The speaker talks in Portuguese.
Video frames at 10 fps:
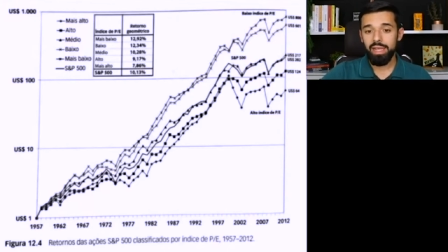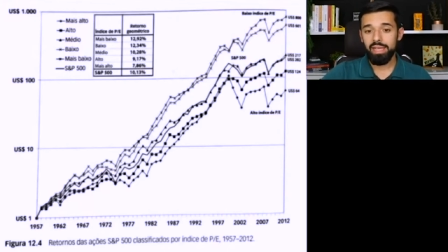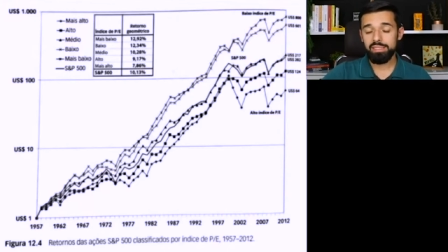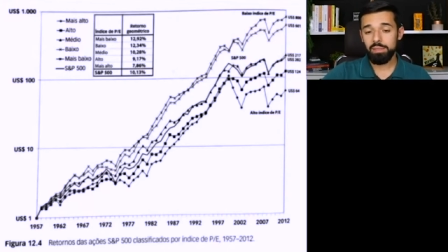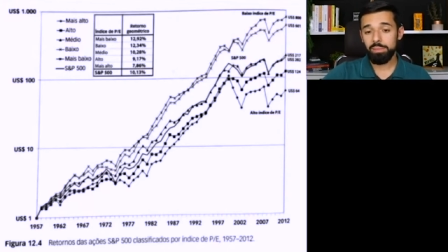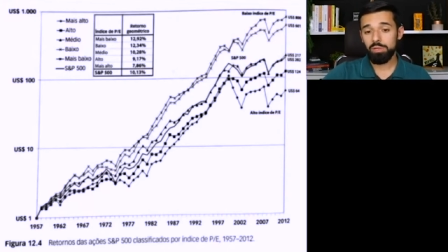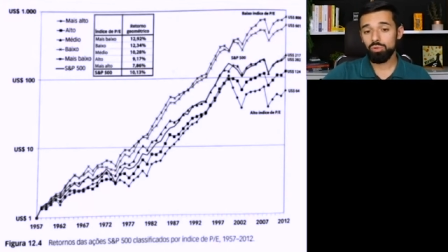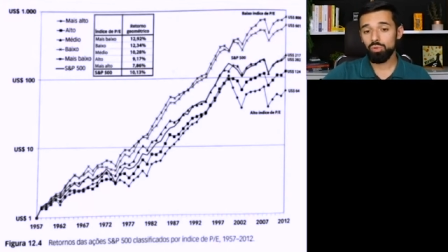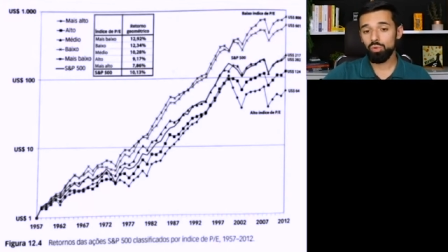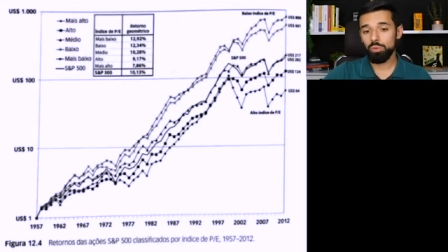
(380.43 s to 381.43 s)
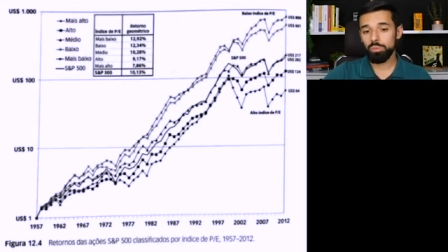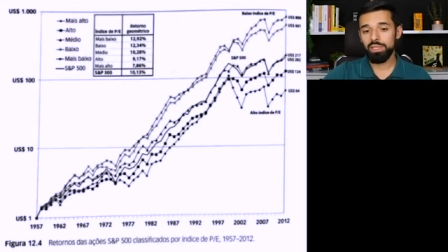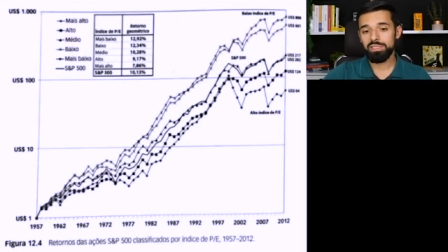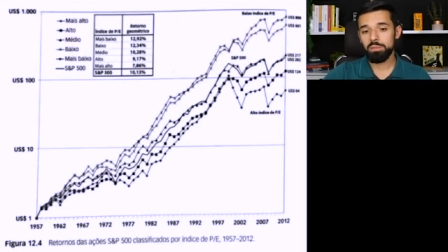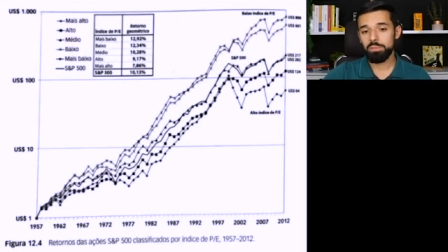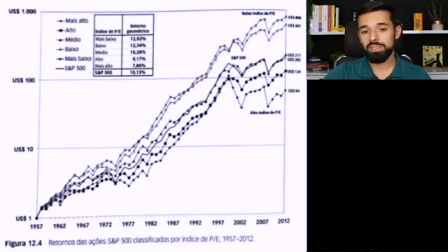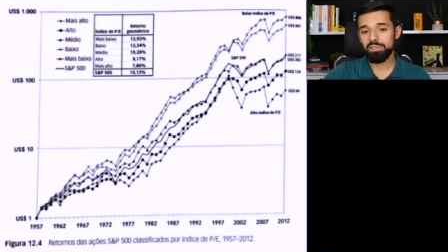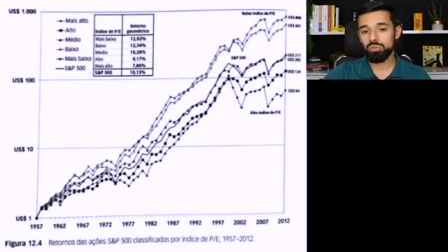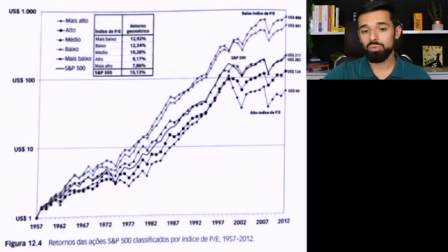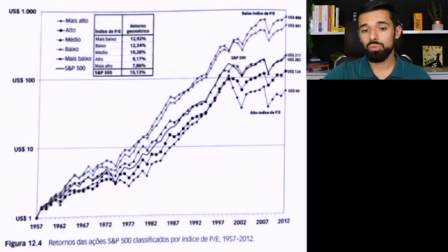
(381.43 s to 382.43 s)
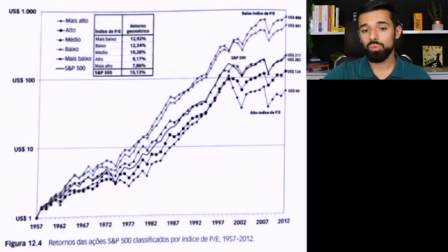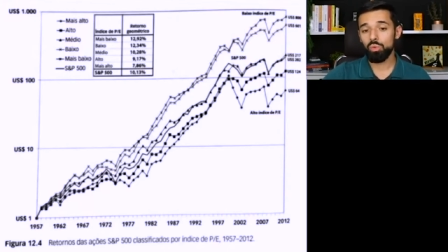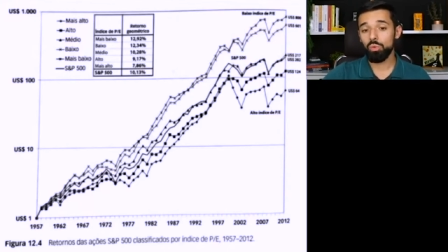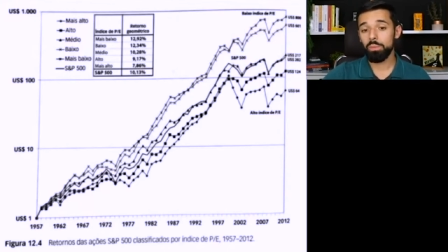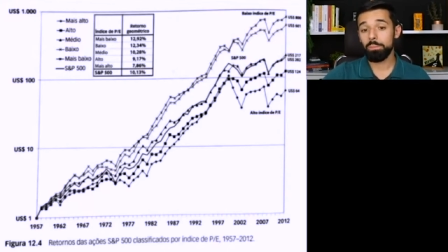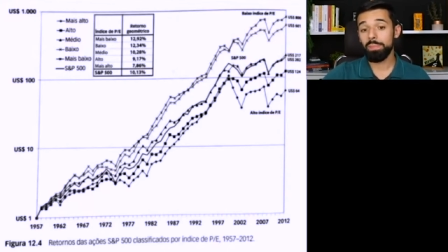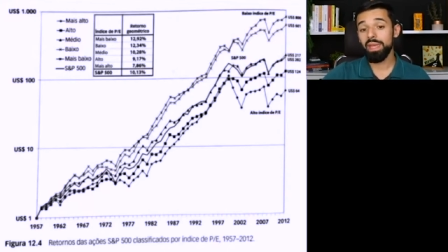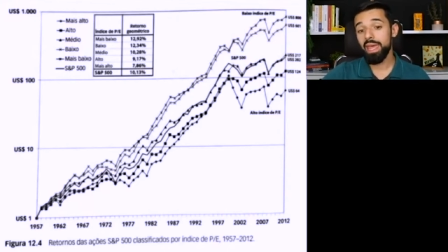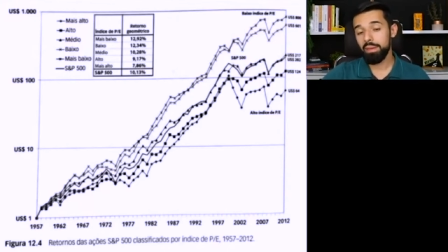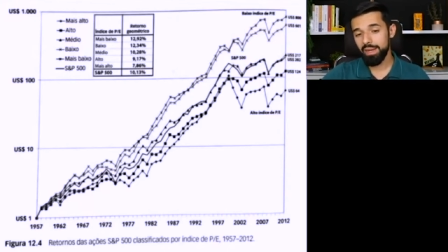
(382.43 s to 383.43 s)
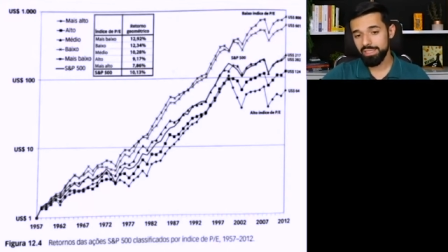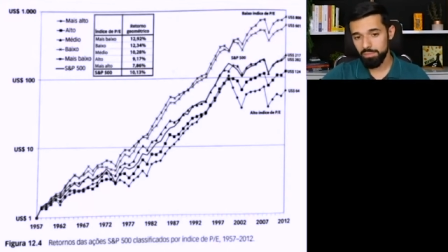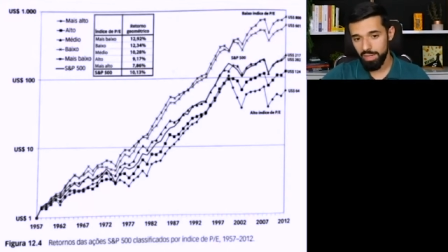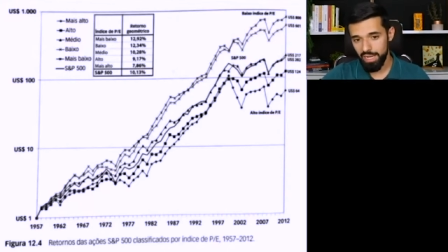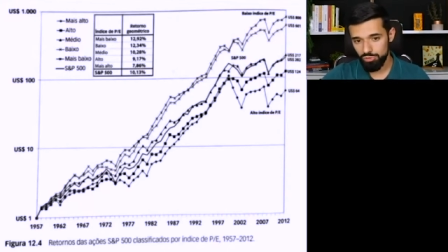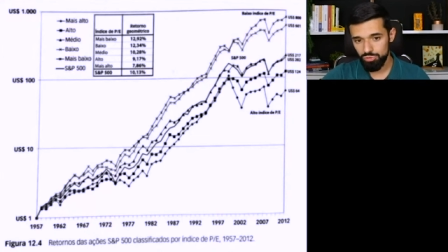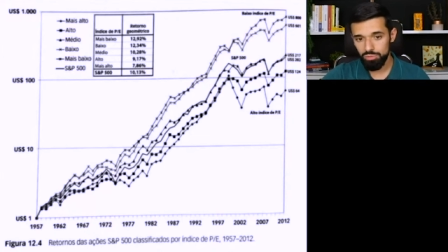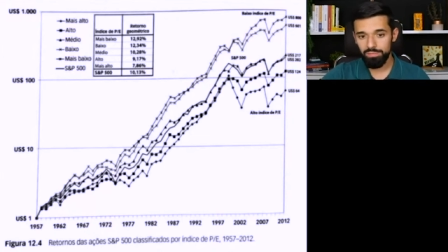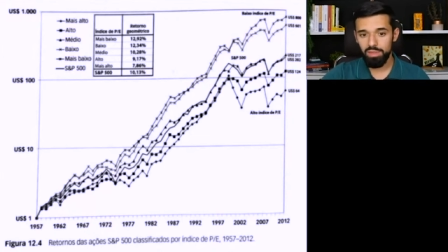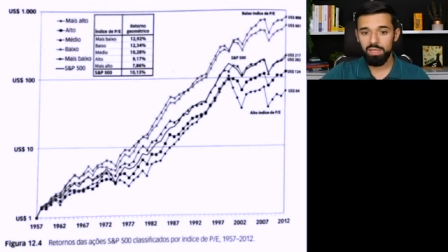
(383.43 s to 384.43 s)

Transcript: Ele separou no grupo das empresas com o PE mais baixo,